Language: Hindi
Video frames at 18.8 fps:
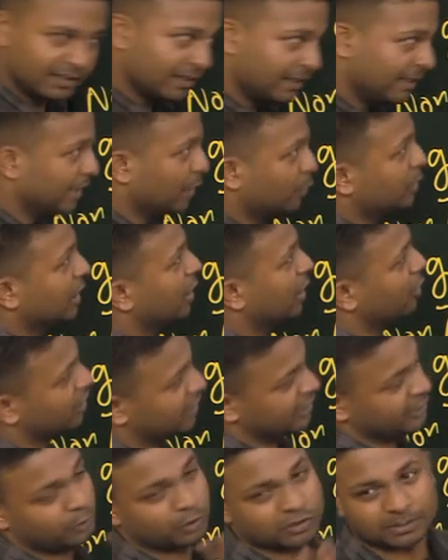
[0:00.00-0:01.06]
ये उठाओ और
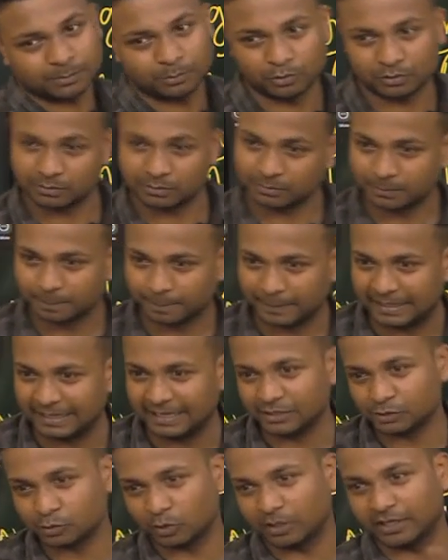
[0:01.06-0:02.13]
लिखो सब लोग पहले
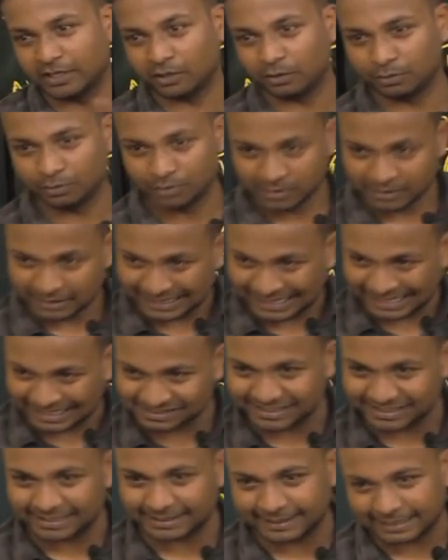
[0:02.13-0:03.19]
इसको लिख लो ऐसे
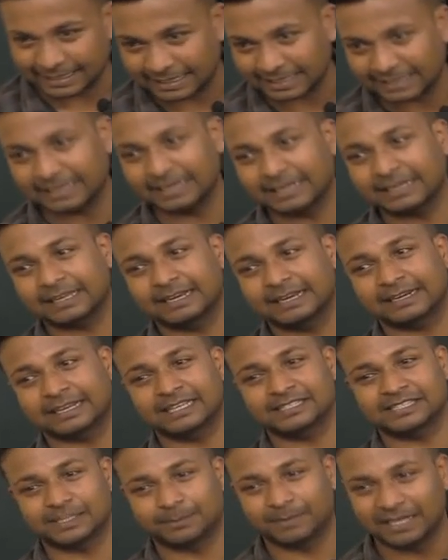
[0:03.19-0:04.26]
ही अलग अलग कलर का
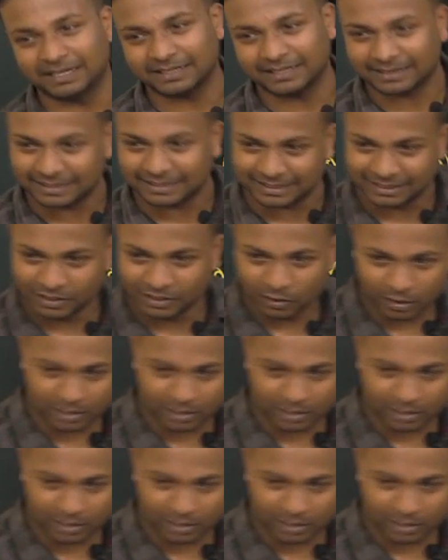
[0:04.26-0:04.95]
इस्तेमाल करना और